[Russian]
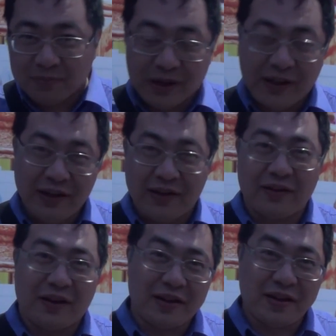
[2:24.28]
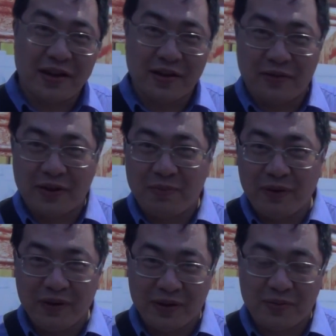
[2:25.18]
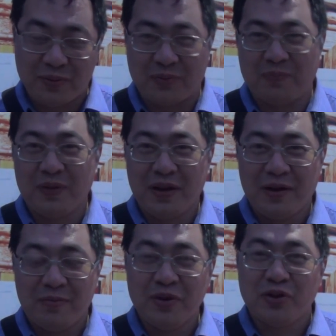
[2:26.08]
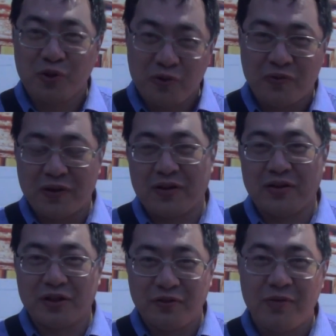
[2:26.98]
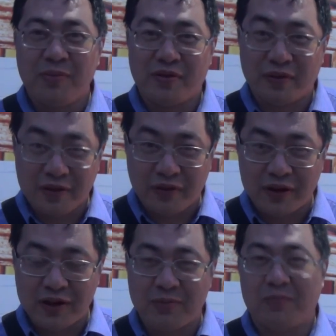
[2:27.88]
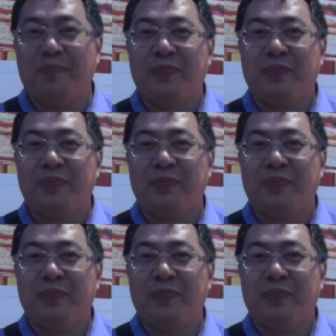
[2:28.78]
Баке, Казахстан вас приветствует. Мы ждем вас живым, невредимым.